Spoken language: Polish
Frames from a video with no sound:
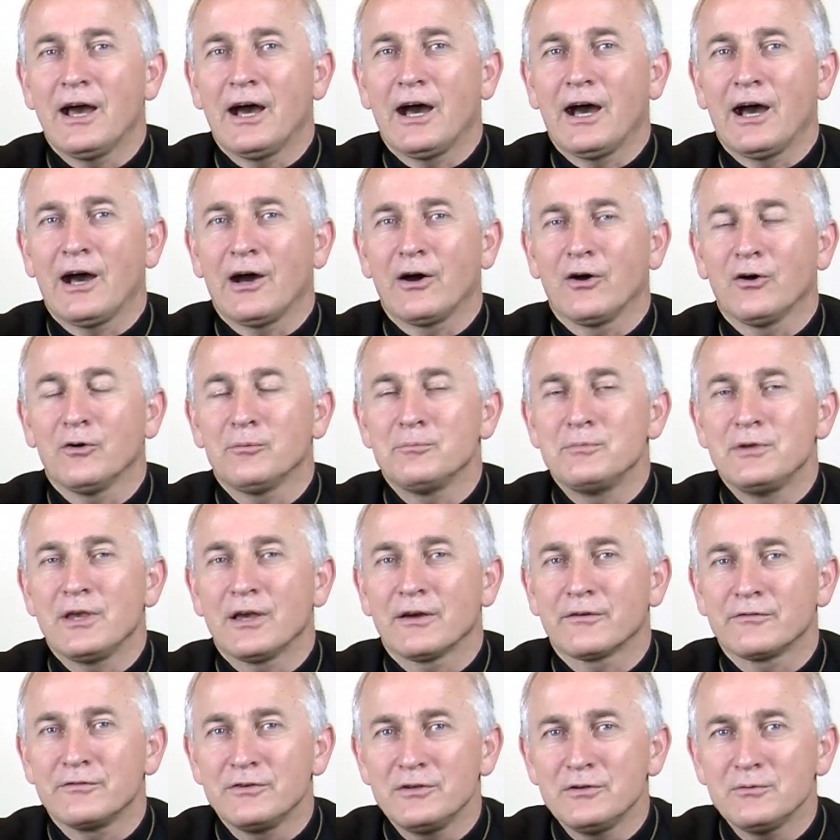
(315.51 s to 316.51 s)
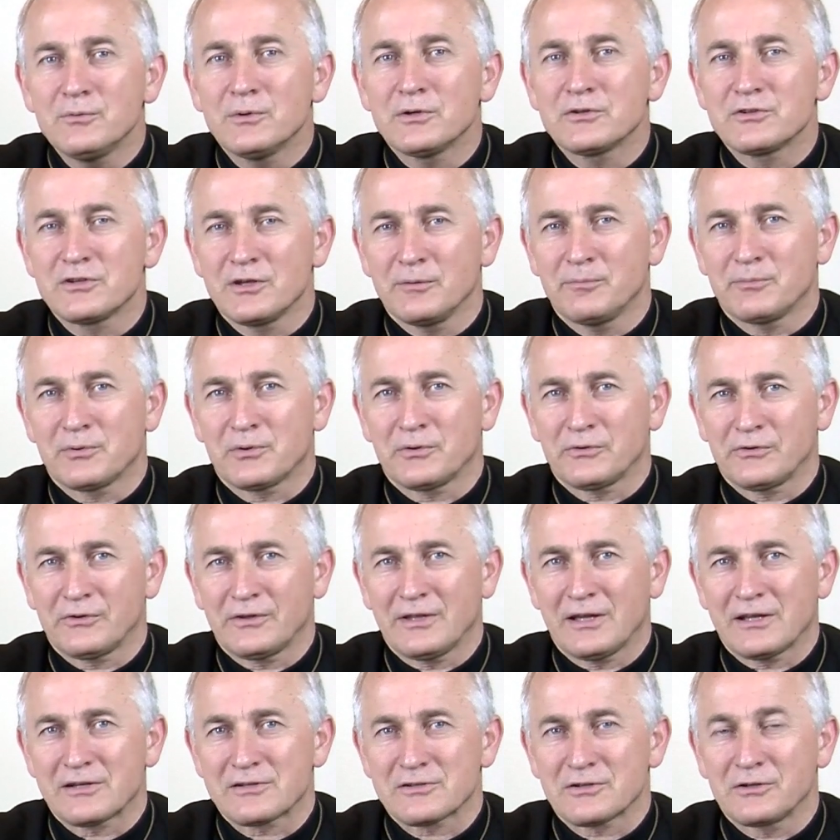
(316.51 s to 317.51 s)
a objawiłeś się
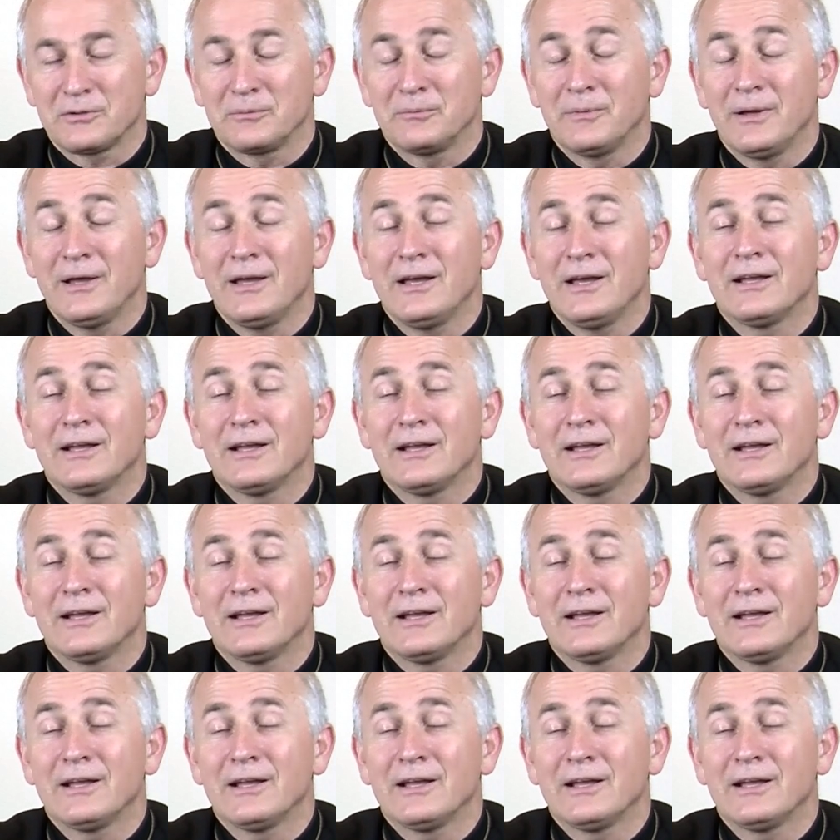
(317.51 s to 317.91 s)
prostaczkom.